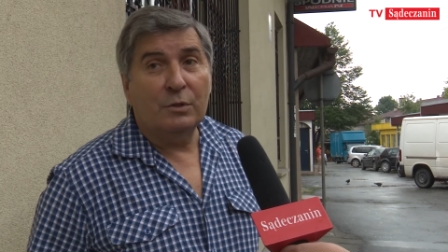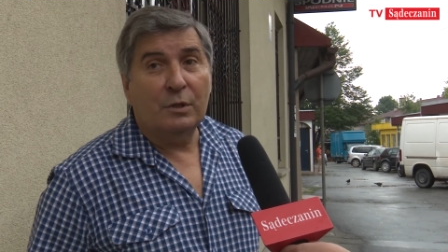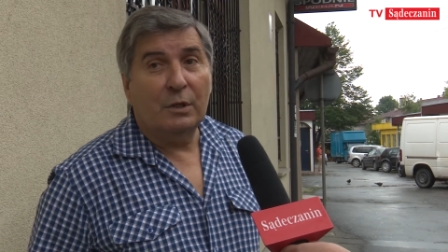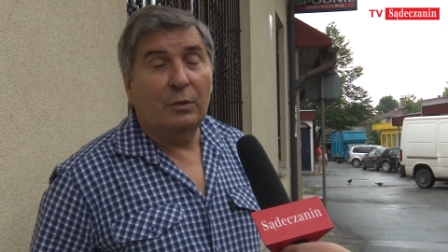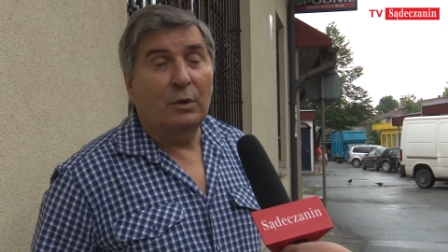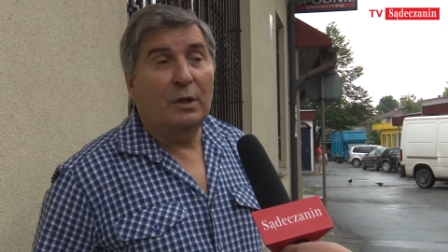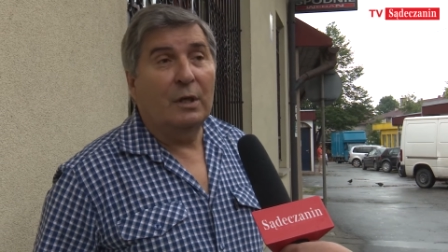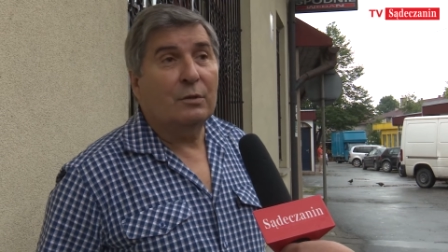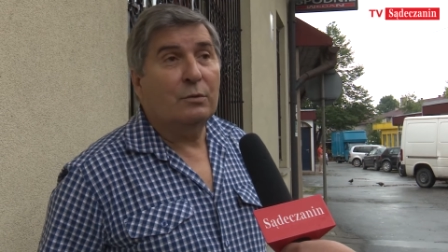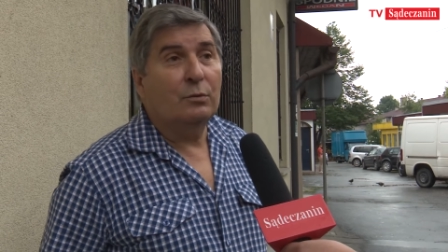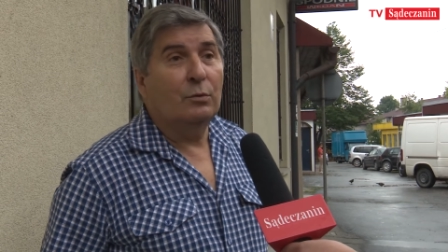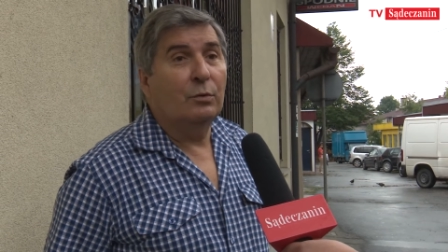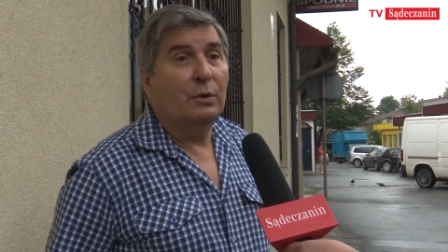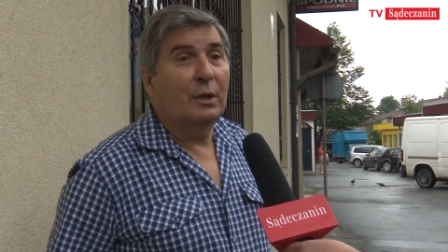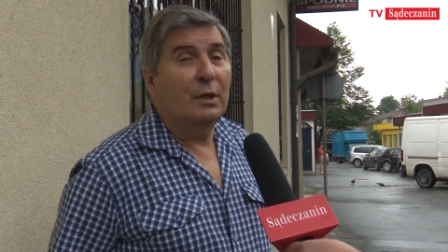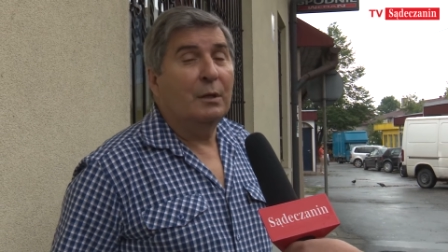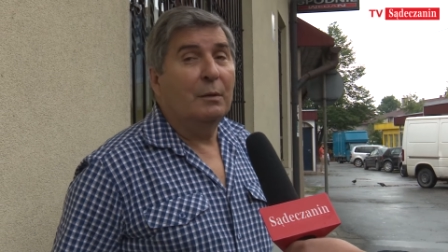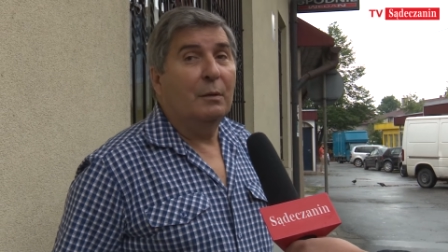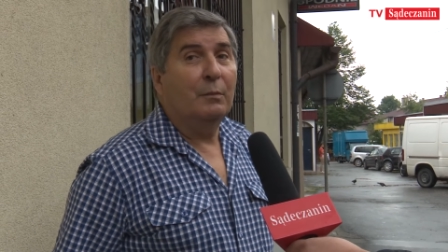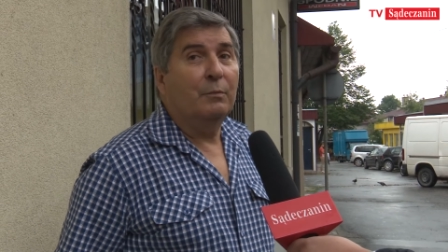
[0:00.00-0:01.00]
że jest
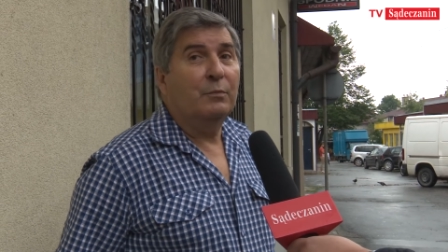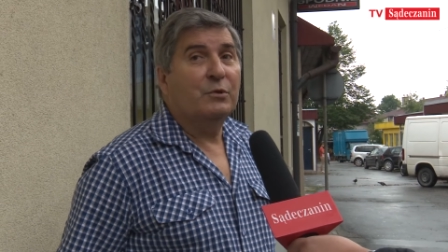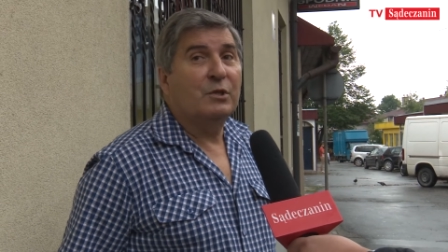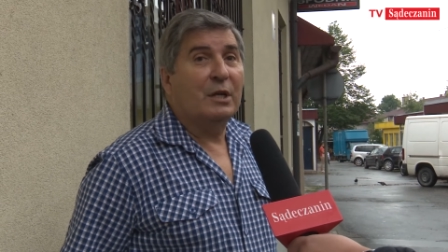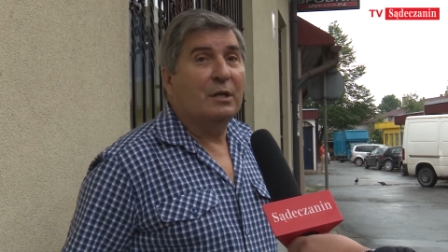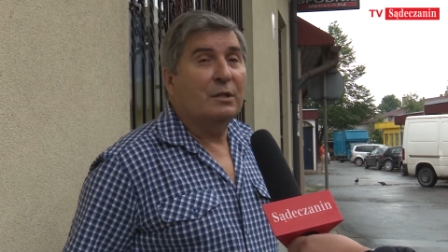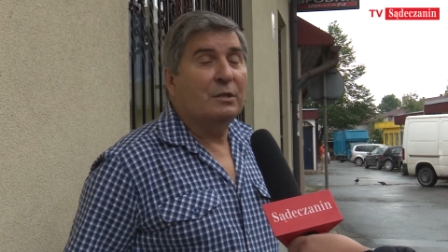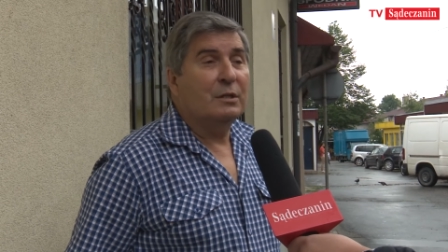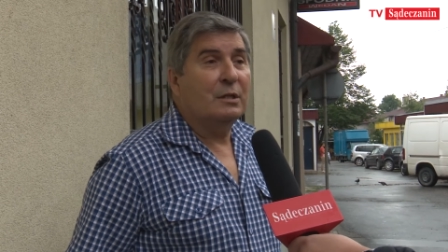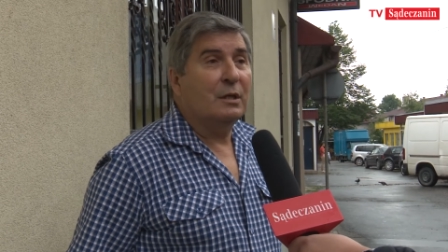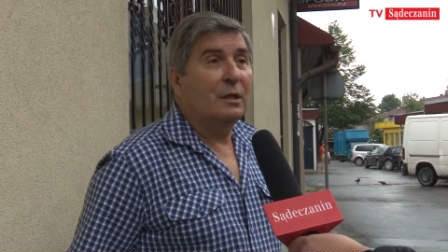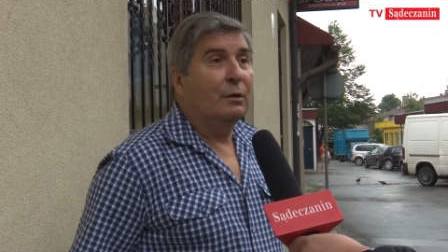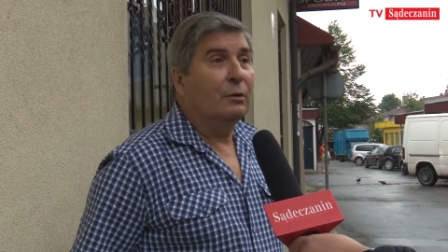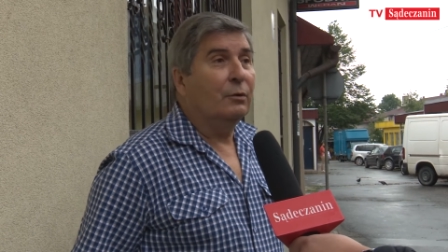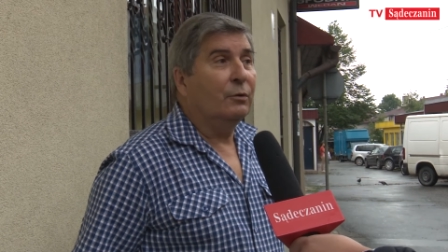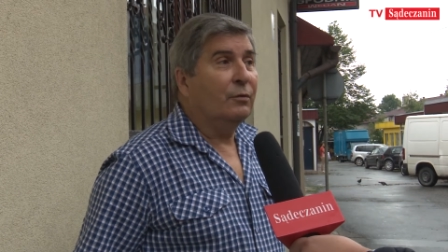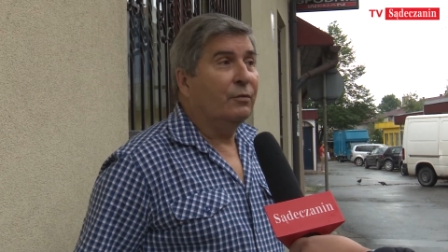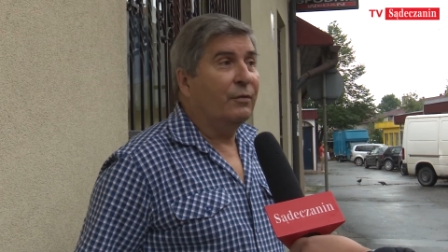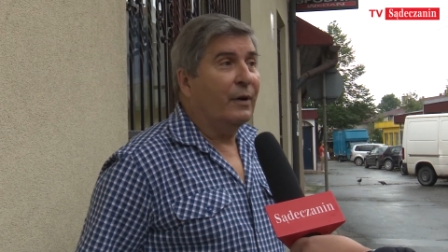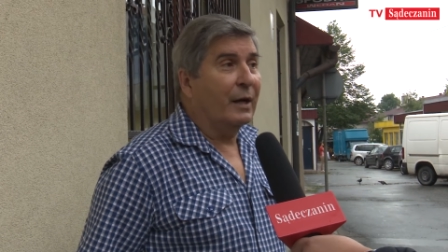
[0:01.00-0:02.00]
tutaj przejście
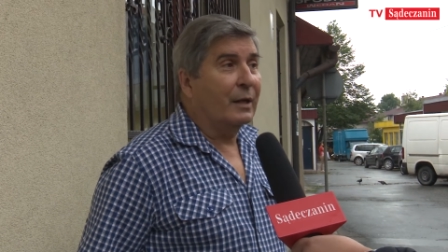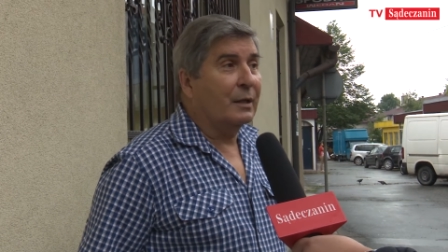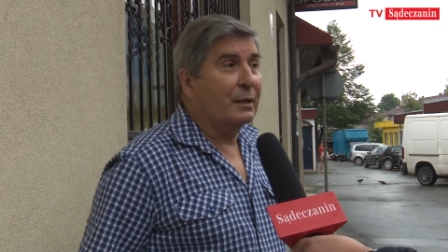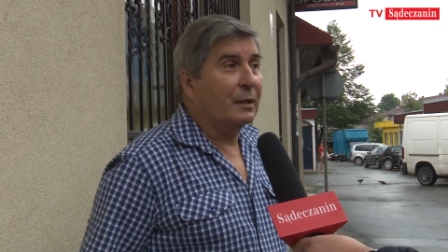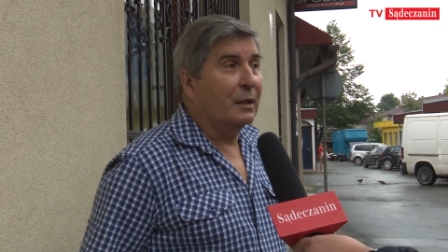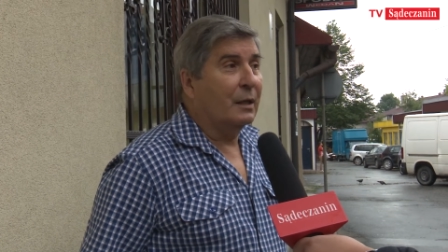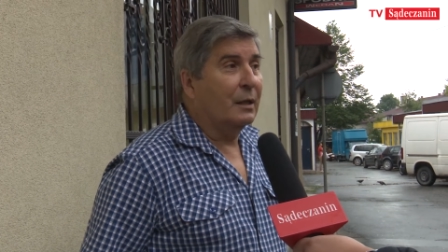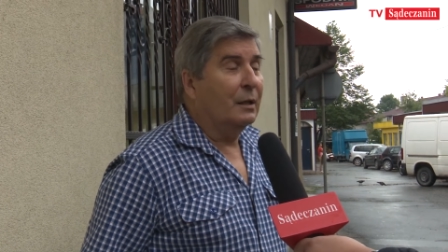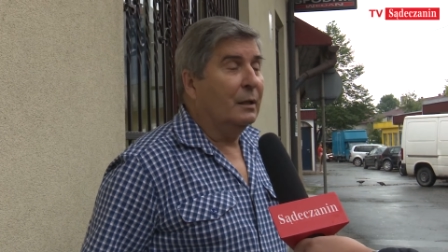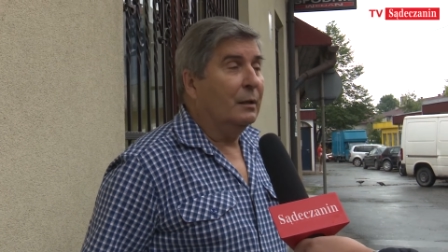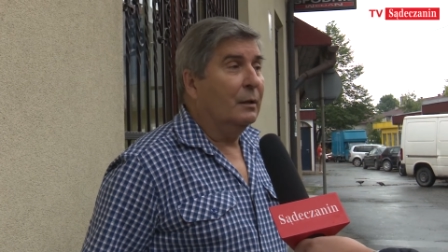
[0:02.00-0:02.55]
otwarte,